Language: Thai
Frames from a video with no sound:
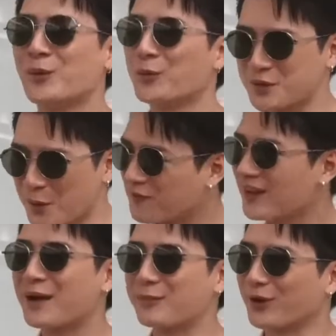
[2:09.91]
ผมเชื่อว่าแฟ
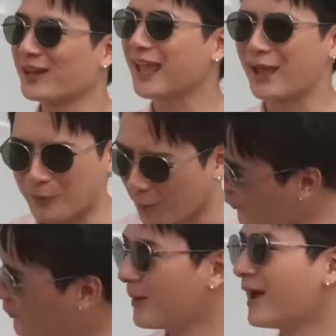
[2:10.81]
นคลับต้องเล่นเก่งกว่าผม